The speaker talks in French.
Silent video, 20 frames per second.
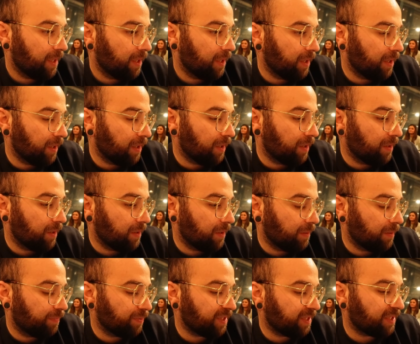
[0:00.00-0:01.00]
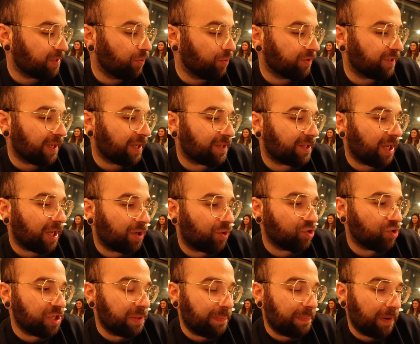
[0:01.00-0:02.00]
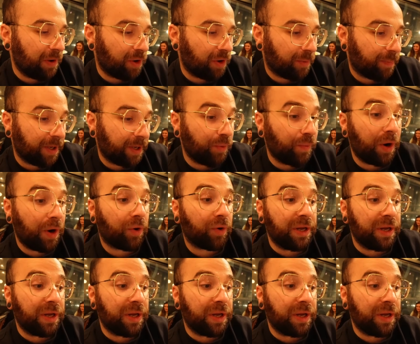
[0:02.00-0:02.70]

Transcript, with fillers: Peut-être le tartare que j'ai pas encore pris ou alors